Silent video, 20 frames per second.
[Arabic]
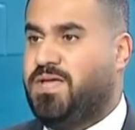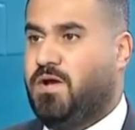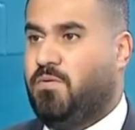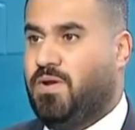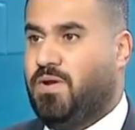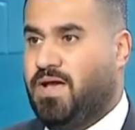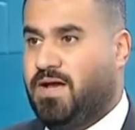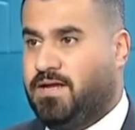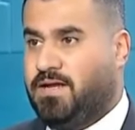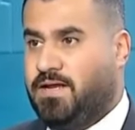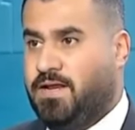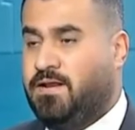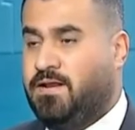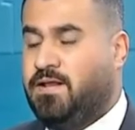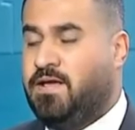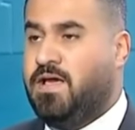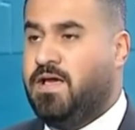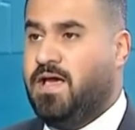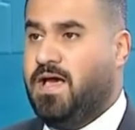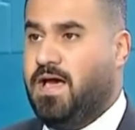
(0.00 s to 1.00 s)
19% ولكن
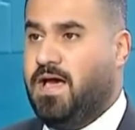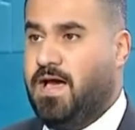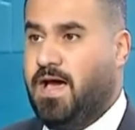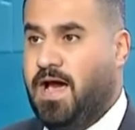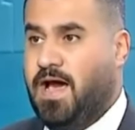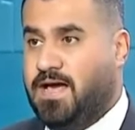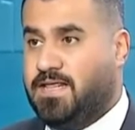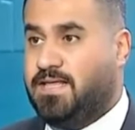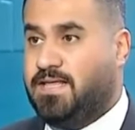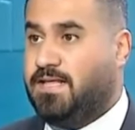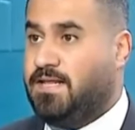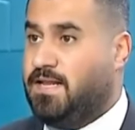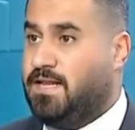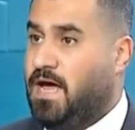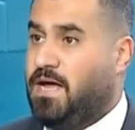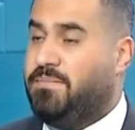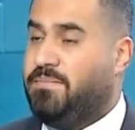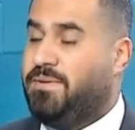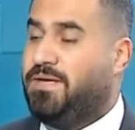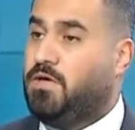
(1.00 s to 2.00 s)
آه هذا
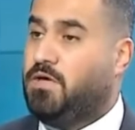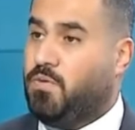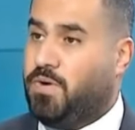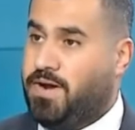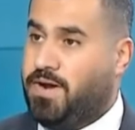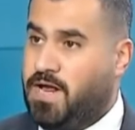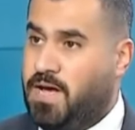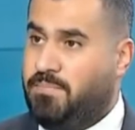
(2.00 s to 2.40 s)
لعب دورا